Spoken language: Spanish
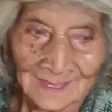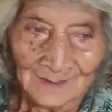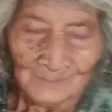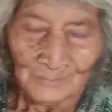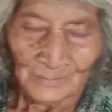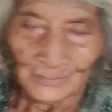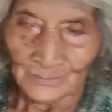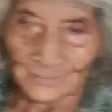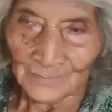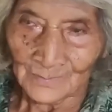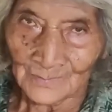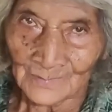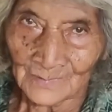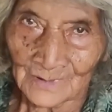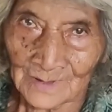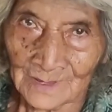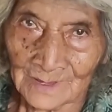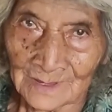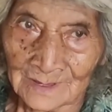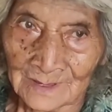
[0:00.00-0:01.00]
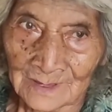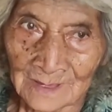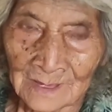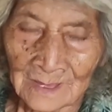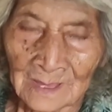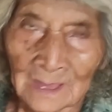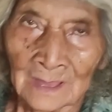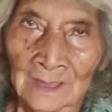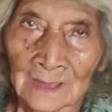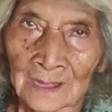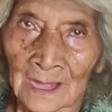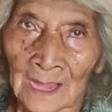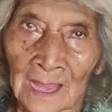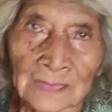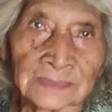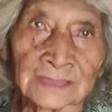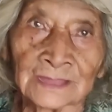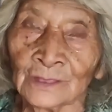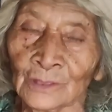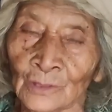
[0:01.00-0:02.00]
Casi no le da hambre, abuela.
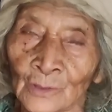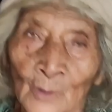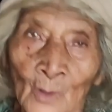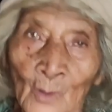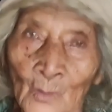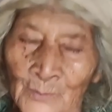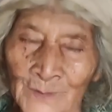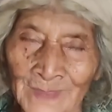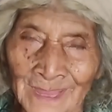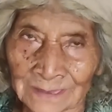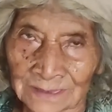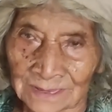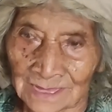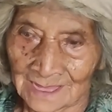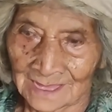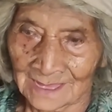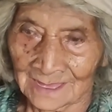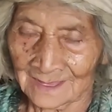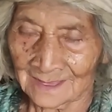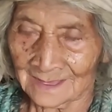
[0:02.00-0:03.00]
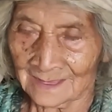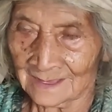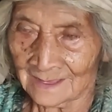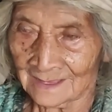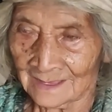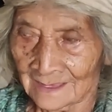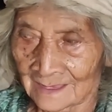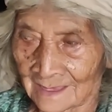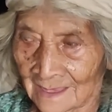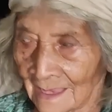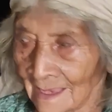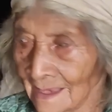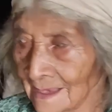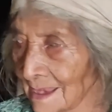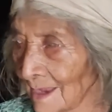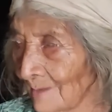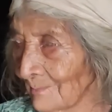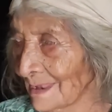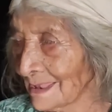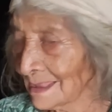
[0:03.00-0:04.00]
Casi no, fíjese. Ah.
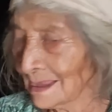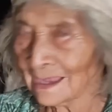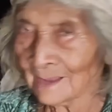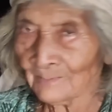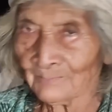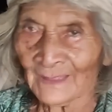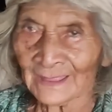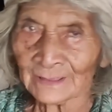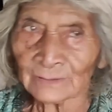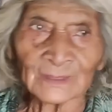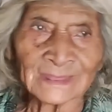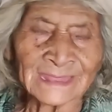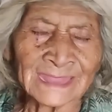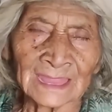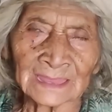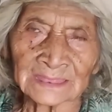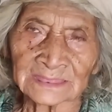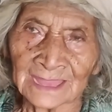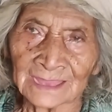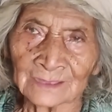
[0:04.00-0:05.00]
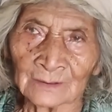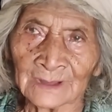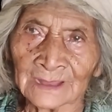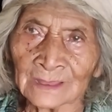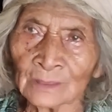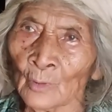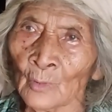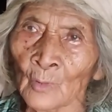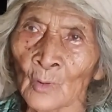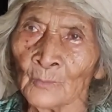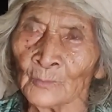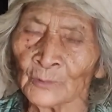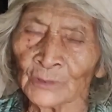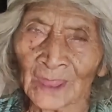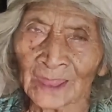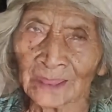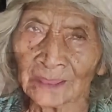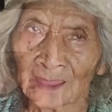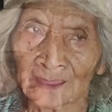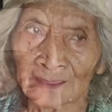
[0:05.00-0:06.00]
Que a veces que paso el día entero que no como
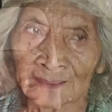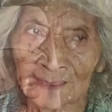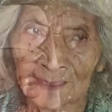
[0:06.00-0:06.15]
nada.